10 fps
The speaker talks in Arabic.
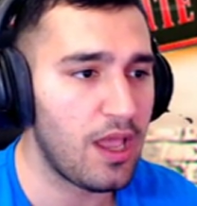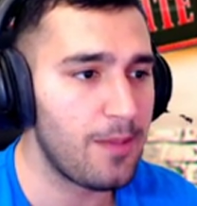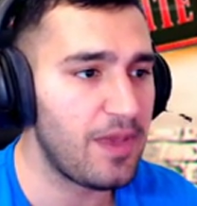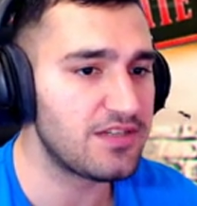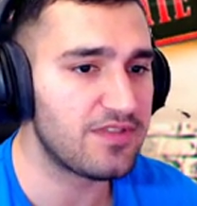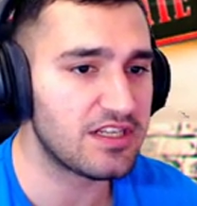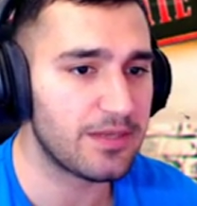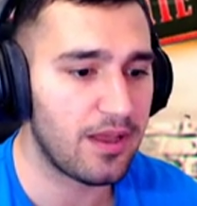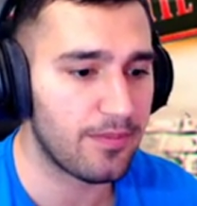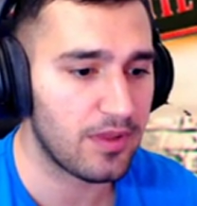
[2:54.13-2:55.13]
هي ما شفتها
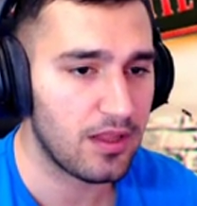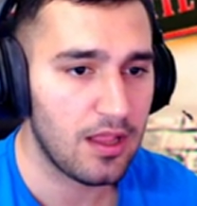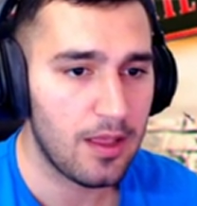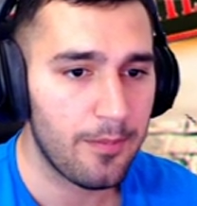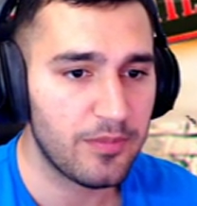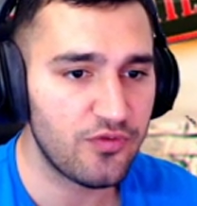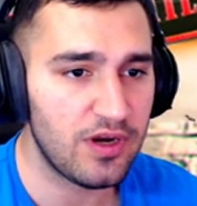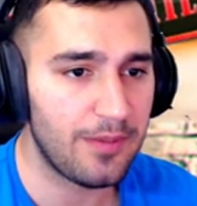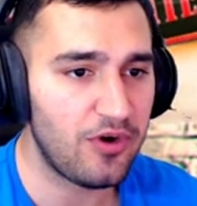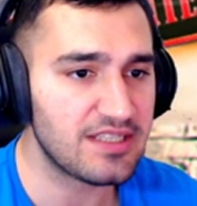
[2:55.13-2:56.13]
شباب
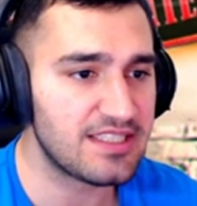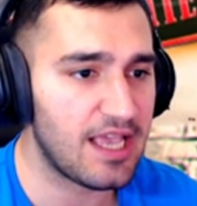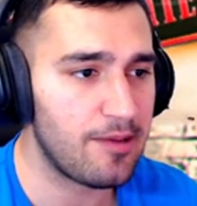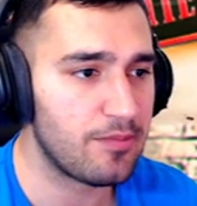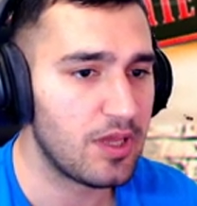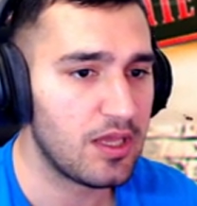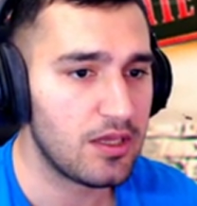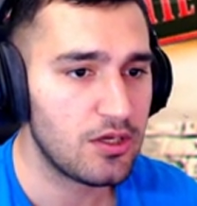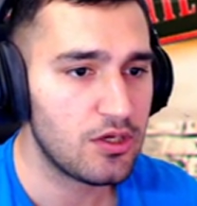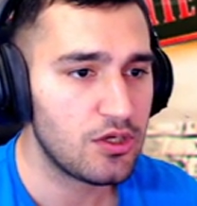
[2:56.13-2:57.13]
شوفوا لما نروح على السهم
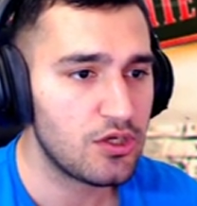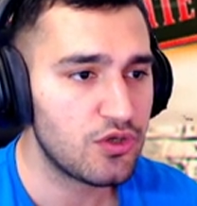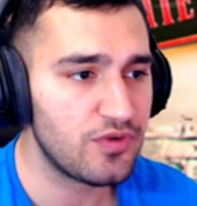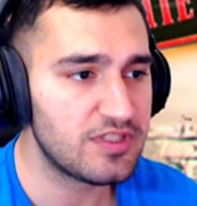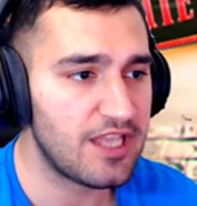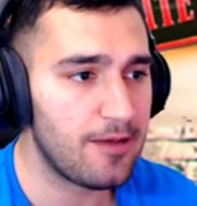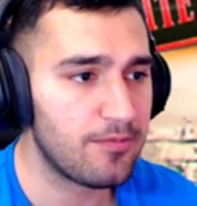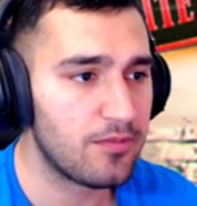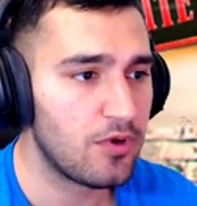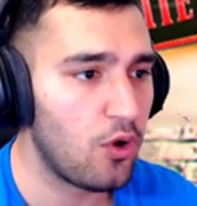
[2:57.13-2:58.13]
شوف
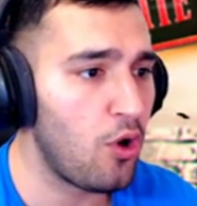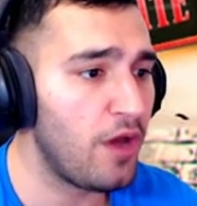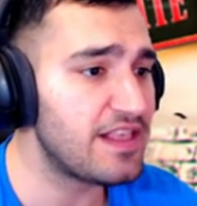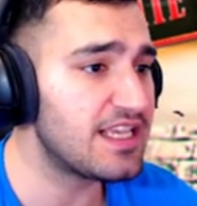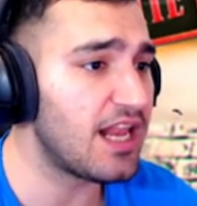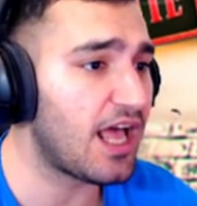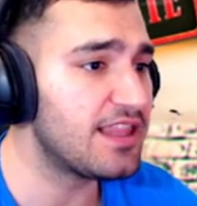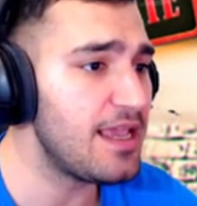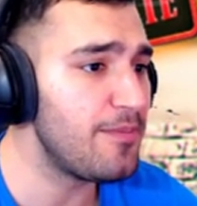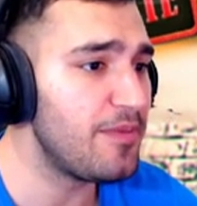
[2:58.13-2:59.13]
السهم اوه هذا سكيل
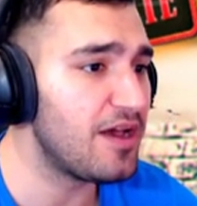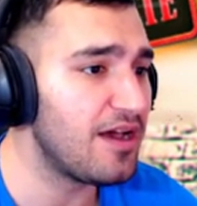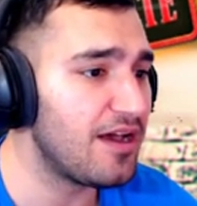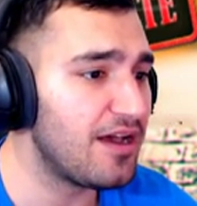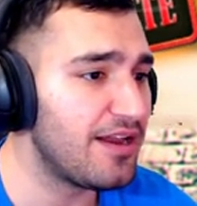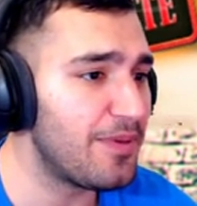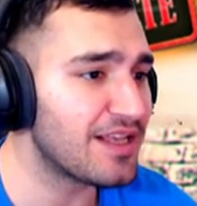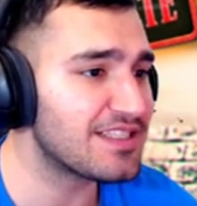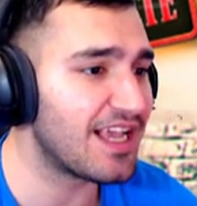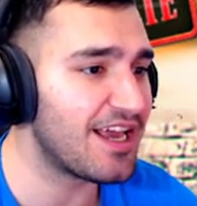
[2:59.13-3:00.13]
قديم آه،
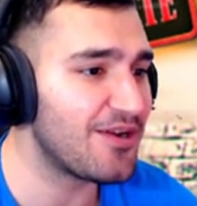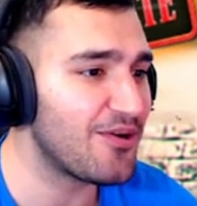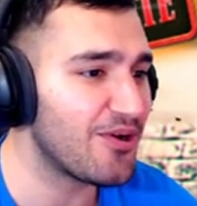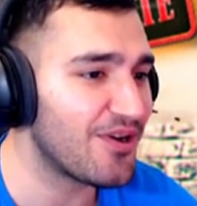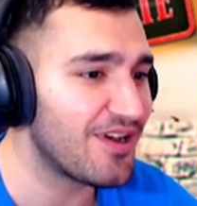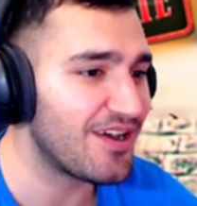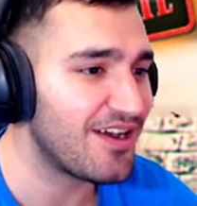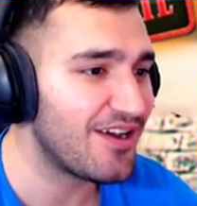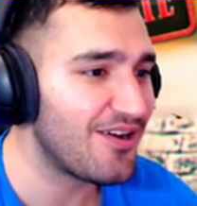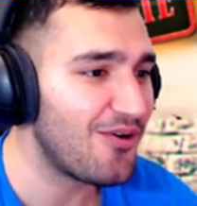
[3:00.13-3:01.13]
نبرة ذكره
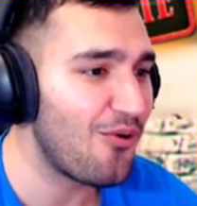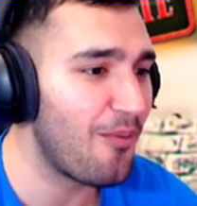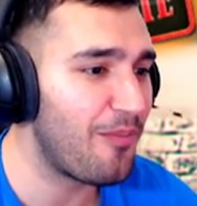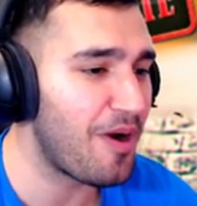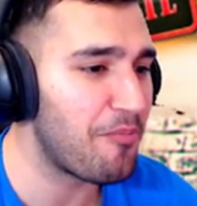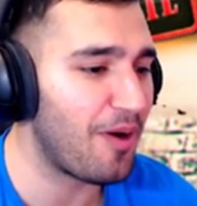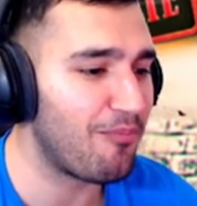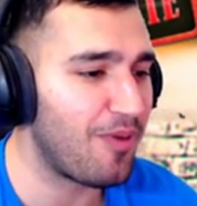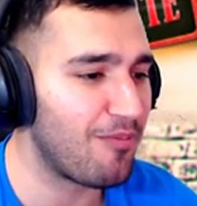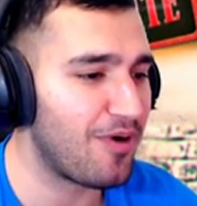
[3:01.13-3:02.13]
اوبا بابا